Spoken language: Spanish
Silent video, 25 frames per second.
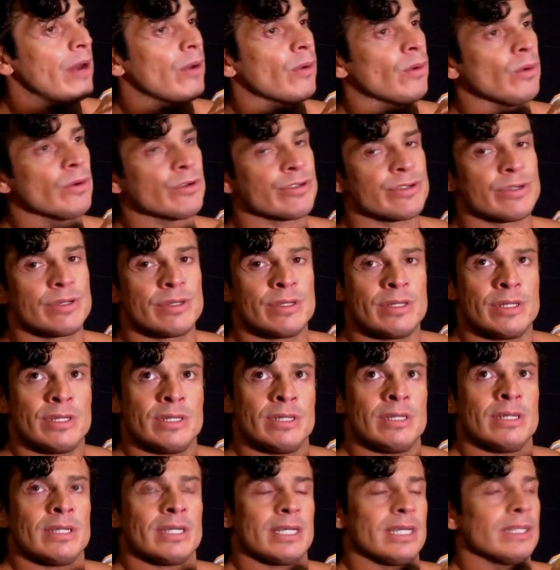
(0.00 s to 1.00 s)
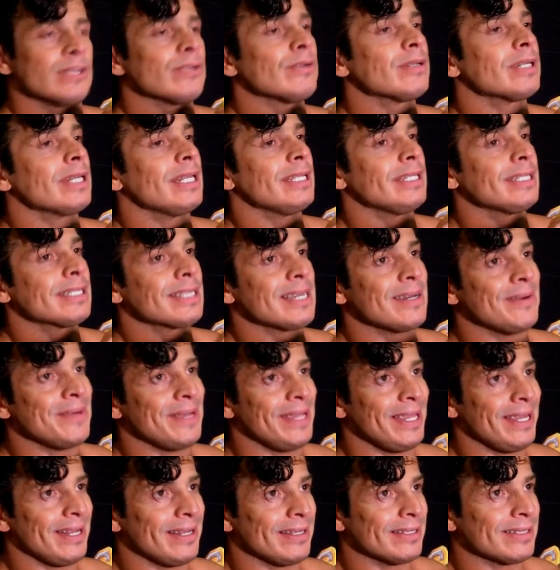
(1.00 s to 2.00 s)
de Rush, que son grandes
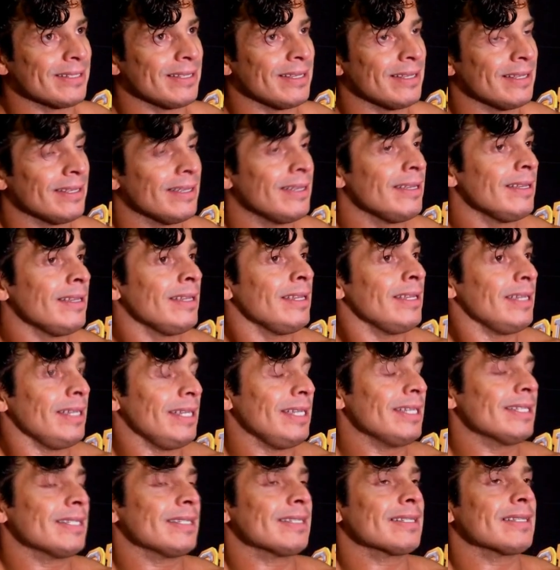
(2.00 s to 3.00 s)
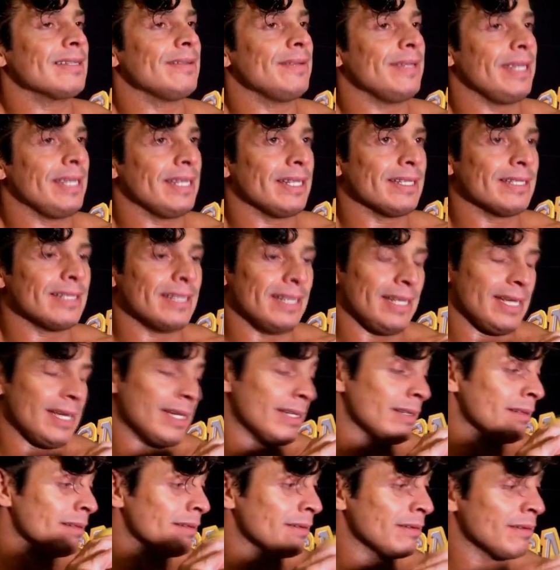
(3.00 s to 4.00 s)
cabelleras y esas cabelleras
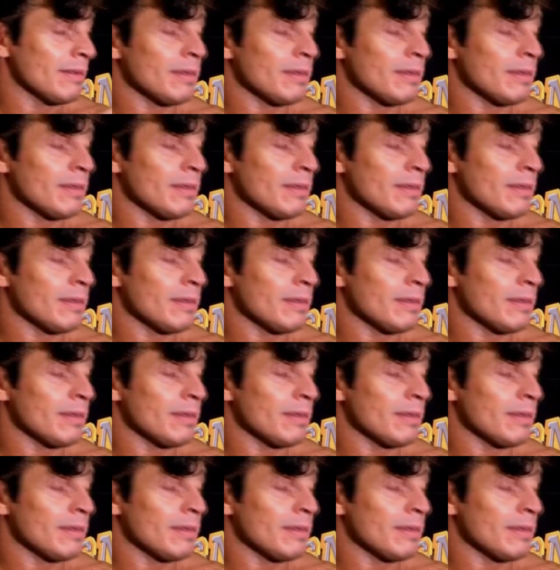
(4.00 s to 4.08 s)
serían